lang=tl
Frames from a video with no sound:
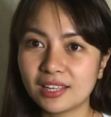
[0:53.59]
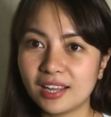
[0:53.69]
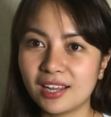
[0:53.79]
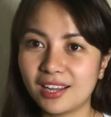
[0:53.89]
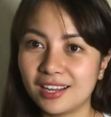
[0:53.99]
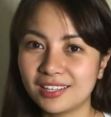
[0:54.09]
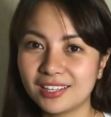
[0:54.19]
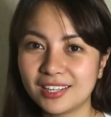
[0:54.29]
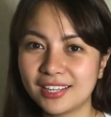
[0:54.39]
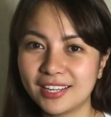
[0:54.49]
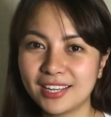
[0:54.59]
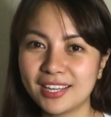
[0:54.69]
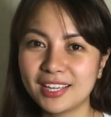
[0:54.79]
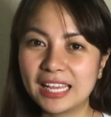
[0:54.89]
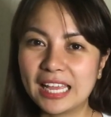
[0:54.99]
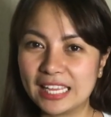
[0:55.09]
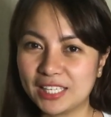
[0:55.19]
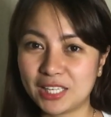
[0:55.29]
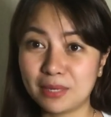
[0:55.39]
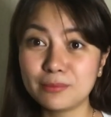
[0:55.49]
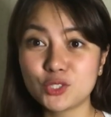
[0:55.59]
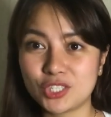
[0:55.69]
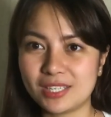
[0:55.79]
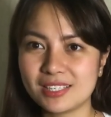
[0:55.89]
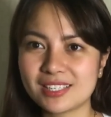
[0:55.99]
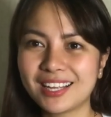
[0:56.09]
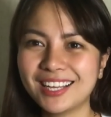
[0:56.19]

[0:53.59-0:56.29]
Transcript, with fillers: uh, kimchi.